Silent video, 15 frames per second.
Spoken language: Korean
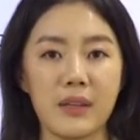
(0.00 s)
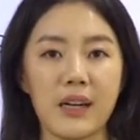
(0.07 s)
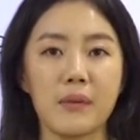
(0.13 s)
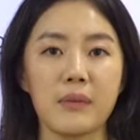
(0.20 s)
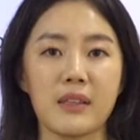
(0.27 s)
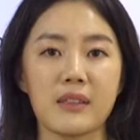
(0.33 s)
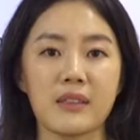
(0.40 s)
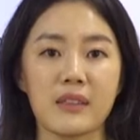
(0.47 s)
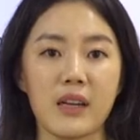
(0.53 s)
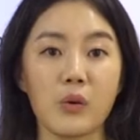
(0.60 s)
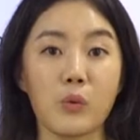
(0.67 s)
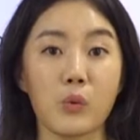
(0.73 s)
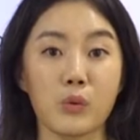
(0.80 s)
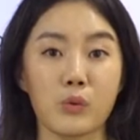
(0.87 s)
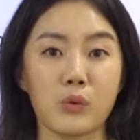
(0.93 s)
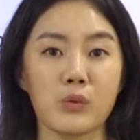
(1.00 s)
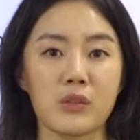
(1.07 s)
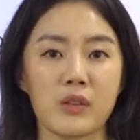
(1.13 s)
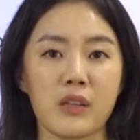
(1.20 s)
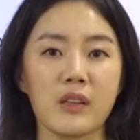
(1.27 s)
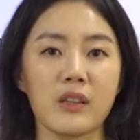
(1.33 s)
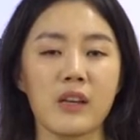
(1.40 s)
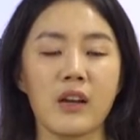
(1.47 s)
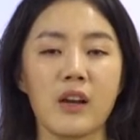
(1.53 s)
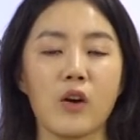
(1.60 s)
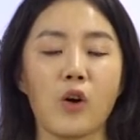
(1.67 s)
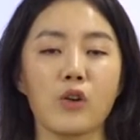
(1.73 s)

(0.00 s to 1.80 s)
피라미드들의 공통적인